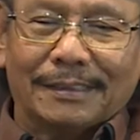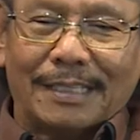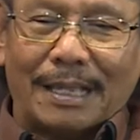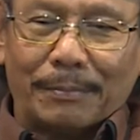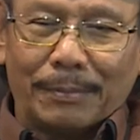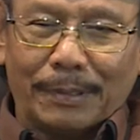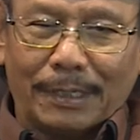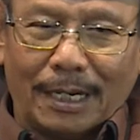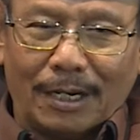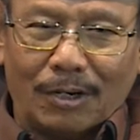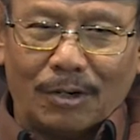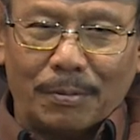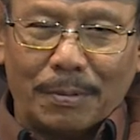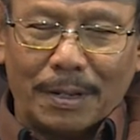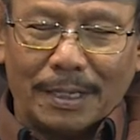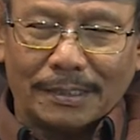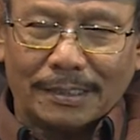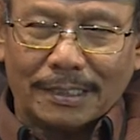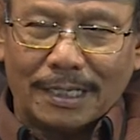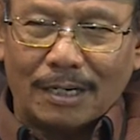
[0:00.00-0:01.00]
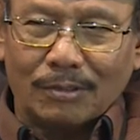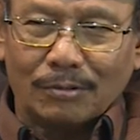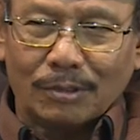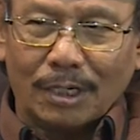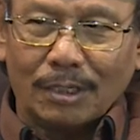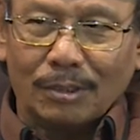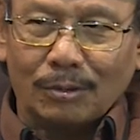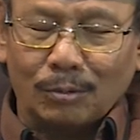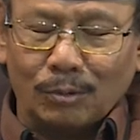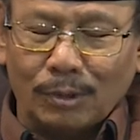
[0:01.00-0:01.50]
tapi kalau masalah
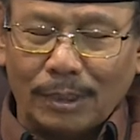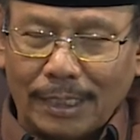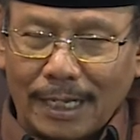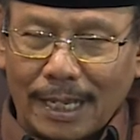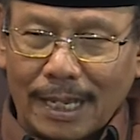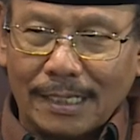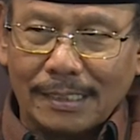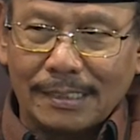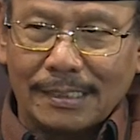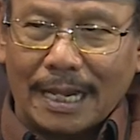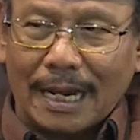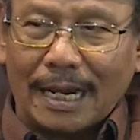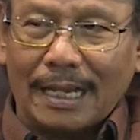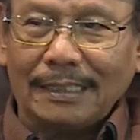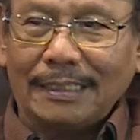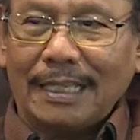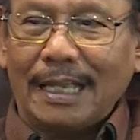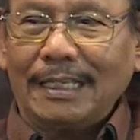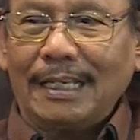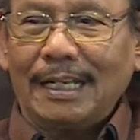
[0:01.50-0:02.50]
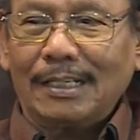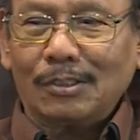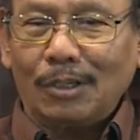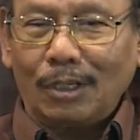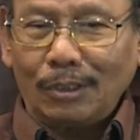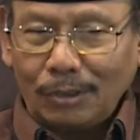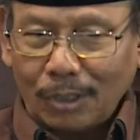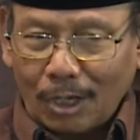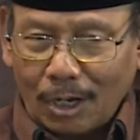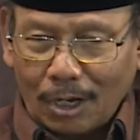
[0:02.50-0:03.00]
urusan dunia jangan tanya
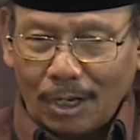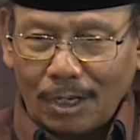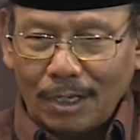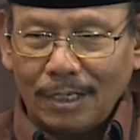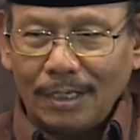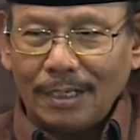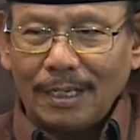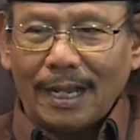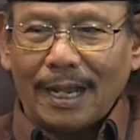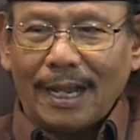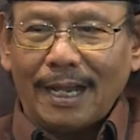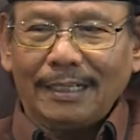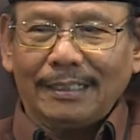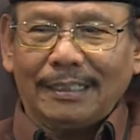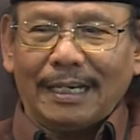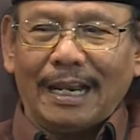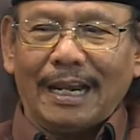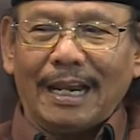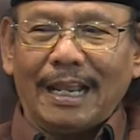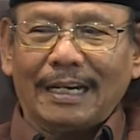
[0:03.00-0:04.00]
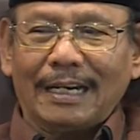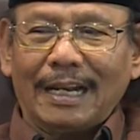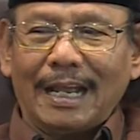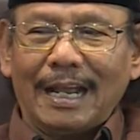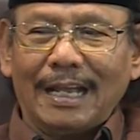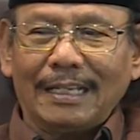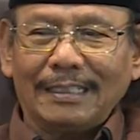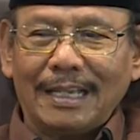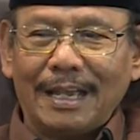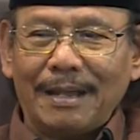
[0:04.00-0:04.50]
contoh ada
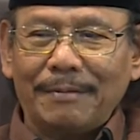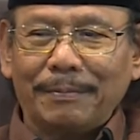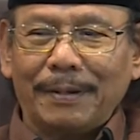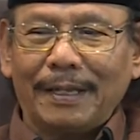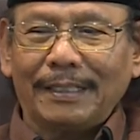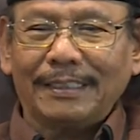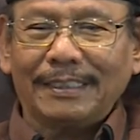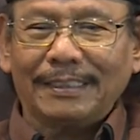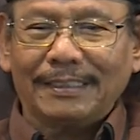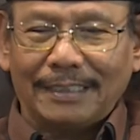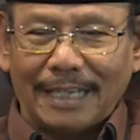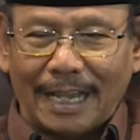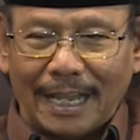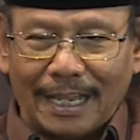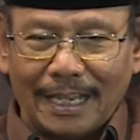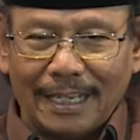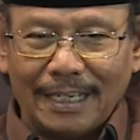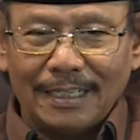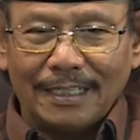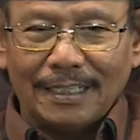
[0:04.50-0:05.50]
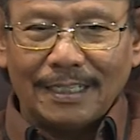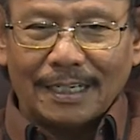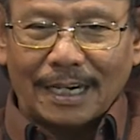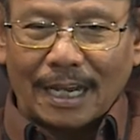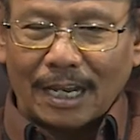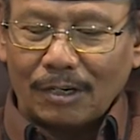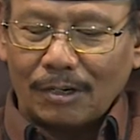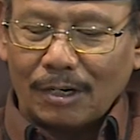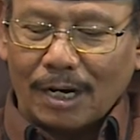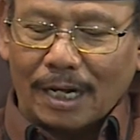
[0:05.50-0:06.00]
larangannya apa tidak.
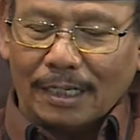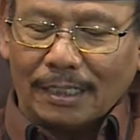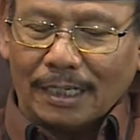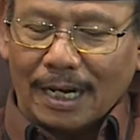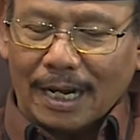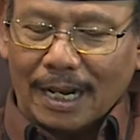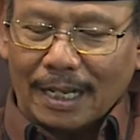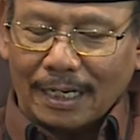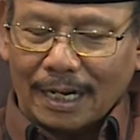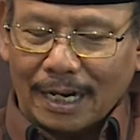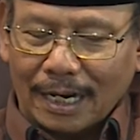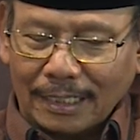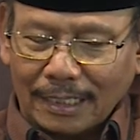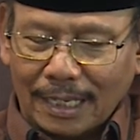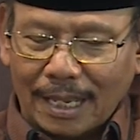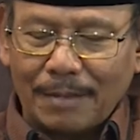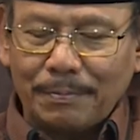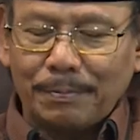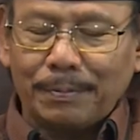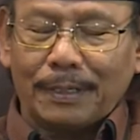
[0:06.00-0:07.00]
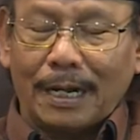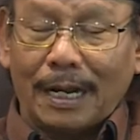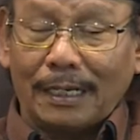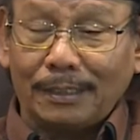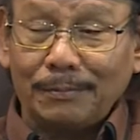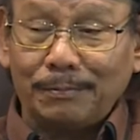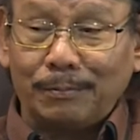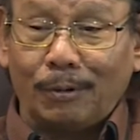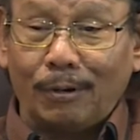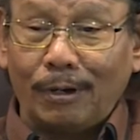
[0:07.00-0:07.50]
Kalau nggak ada larangannya
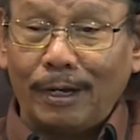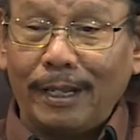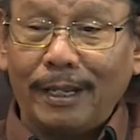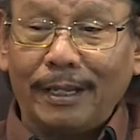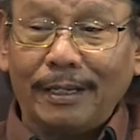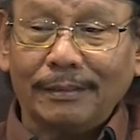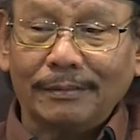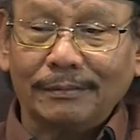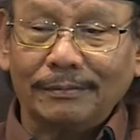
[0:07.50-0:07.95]
berarti boleh.